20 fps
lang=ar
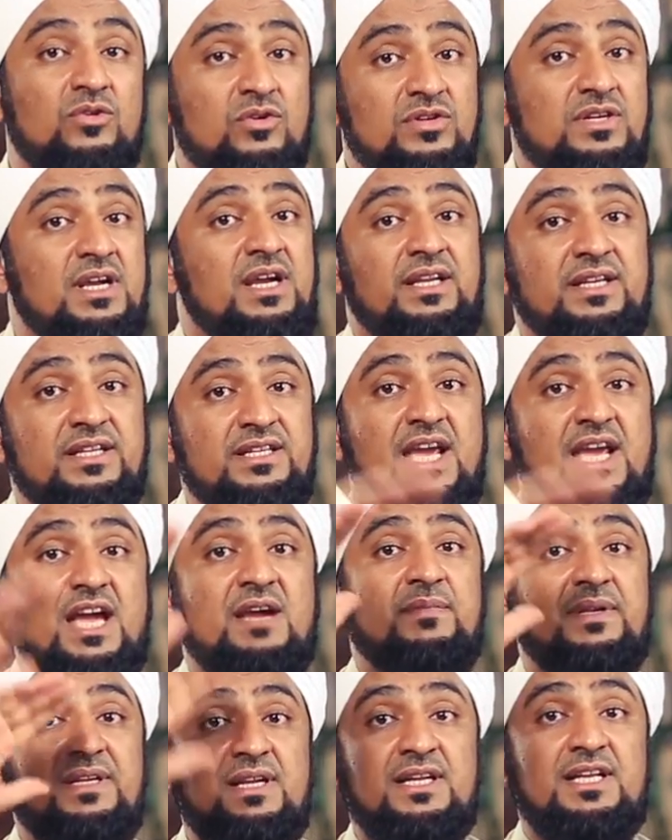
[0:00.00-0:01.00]
قلنا احنا
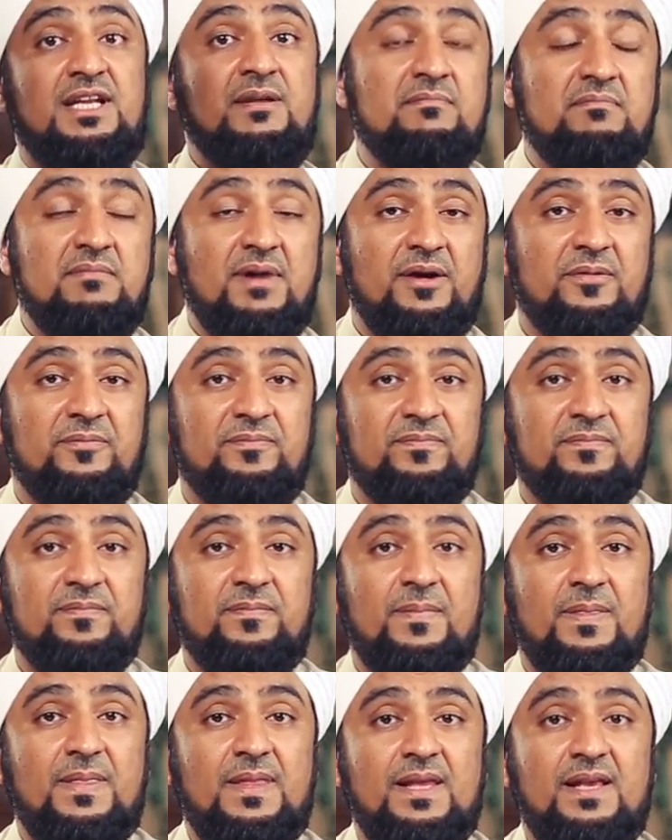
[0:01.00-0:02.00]
دائما القمة
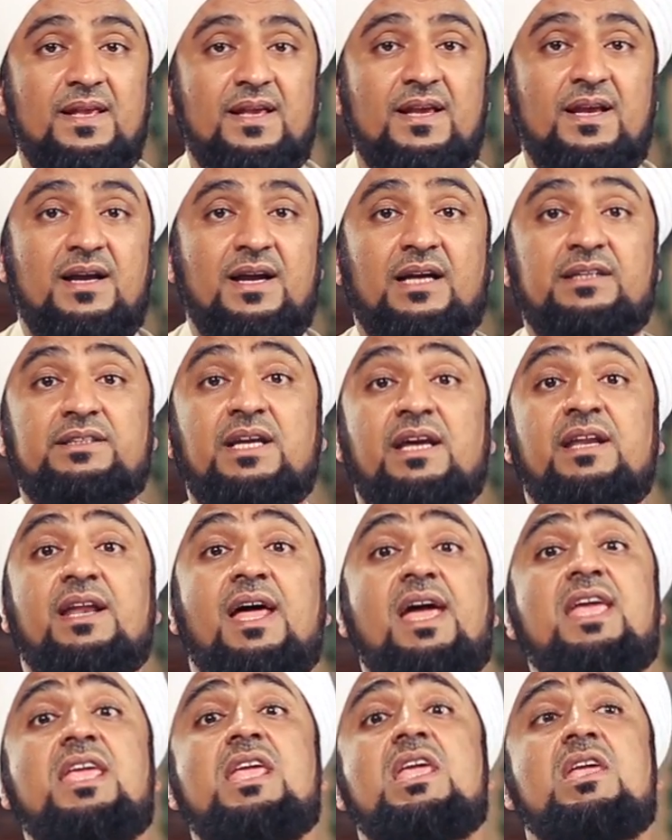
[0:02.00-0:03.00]
عشان
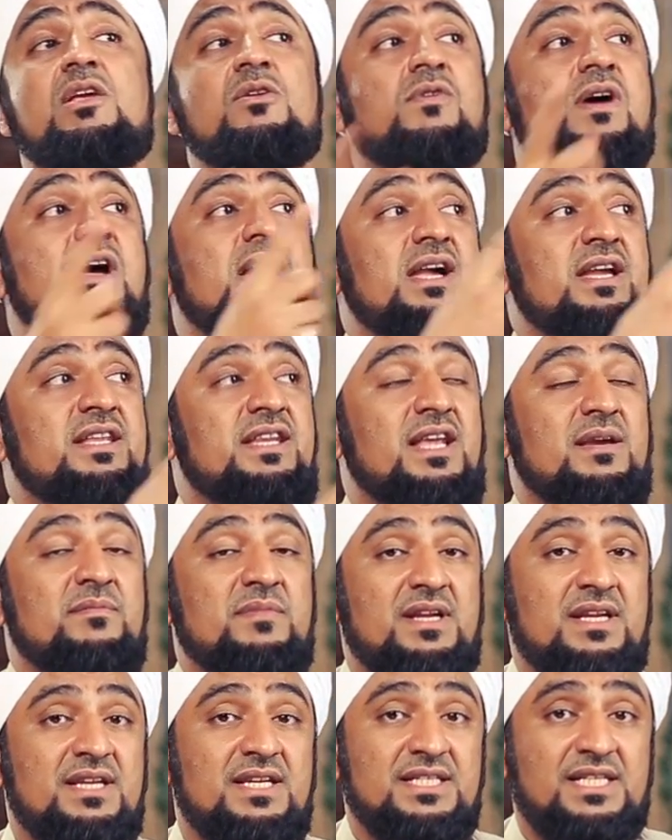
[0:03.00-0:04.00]
أي واحدة
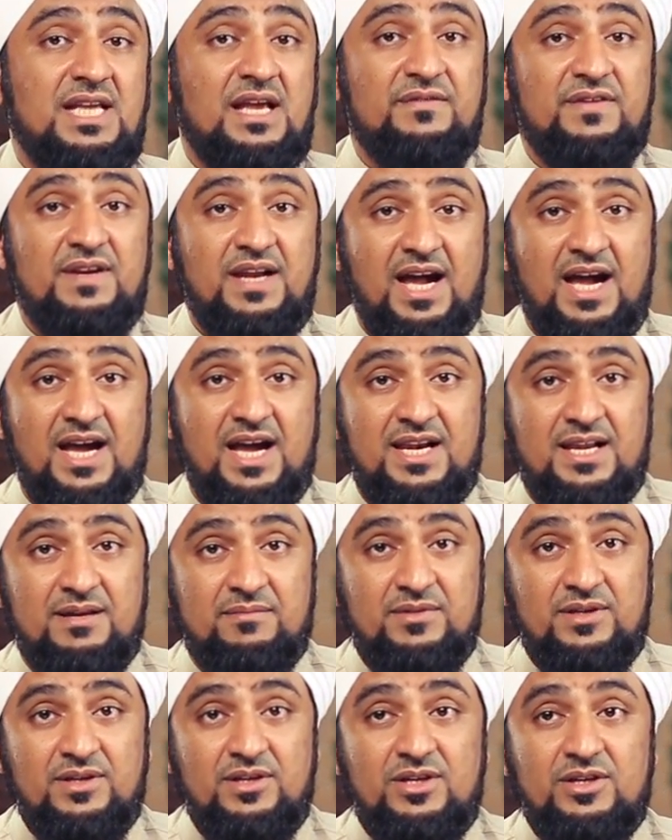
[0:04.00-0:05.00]
من النساء في
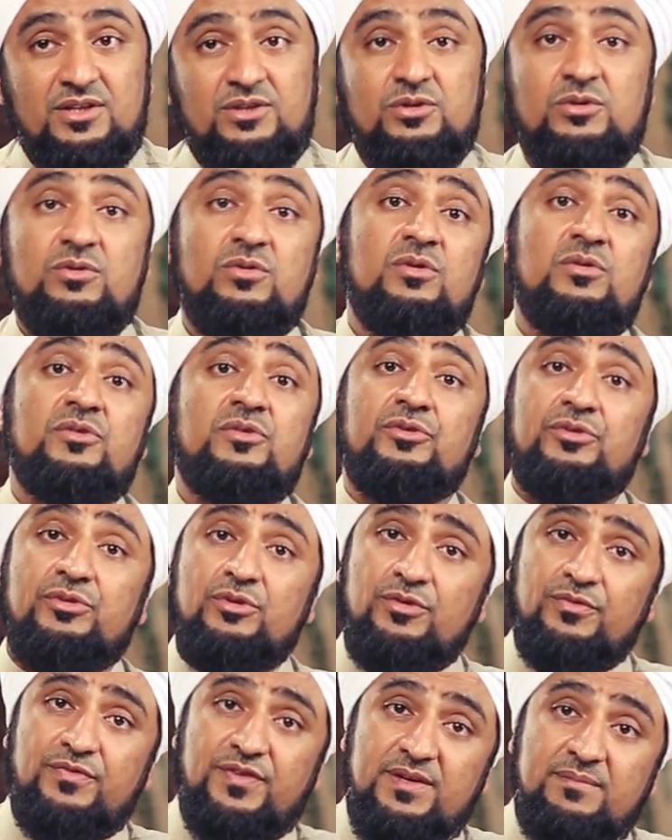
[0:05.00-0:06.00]
العالم تقول
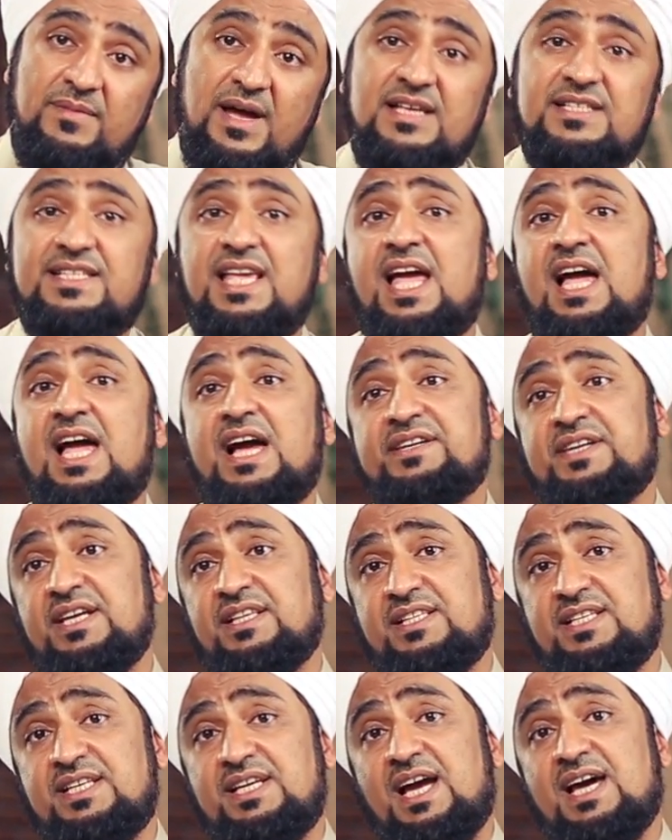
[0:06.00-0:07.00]
ظروفي ما
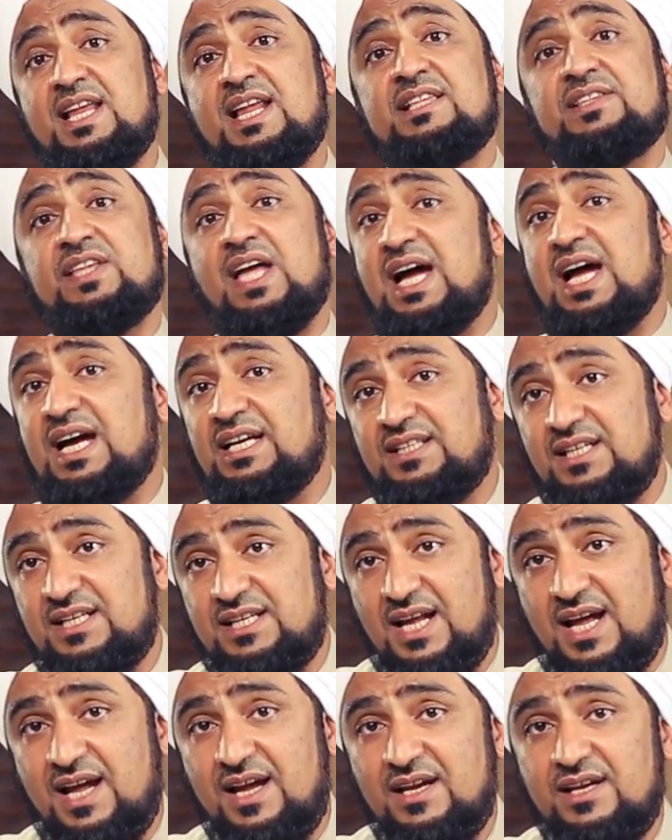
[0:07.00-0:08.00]
ساعدتني على طاعة
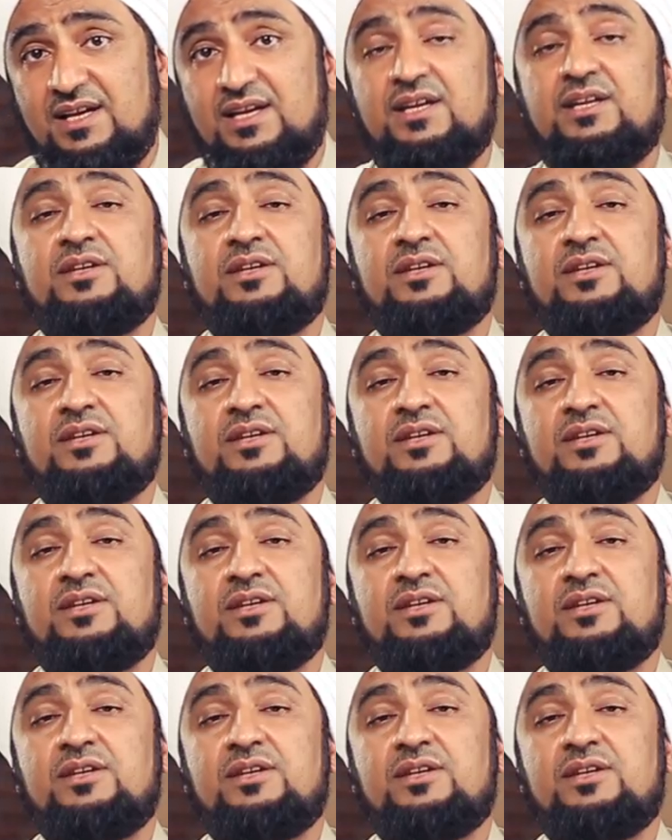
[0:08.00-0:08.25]
الله